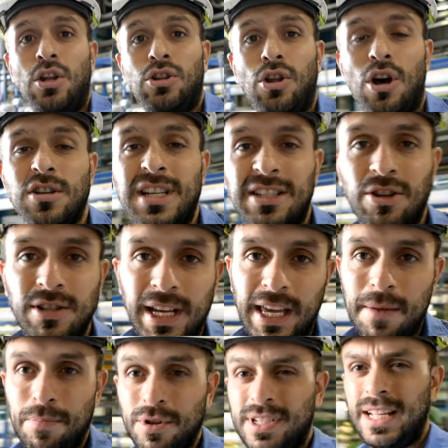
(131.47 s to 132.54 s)
Todos estos
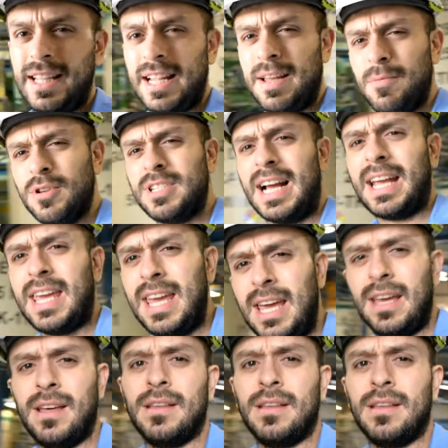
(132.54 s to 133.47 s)
equipos que tenemos aquí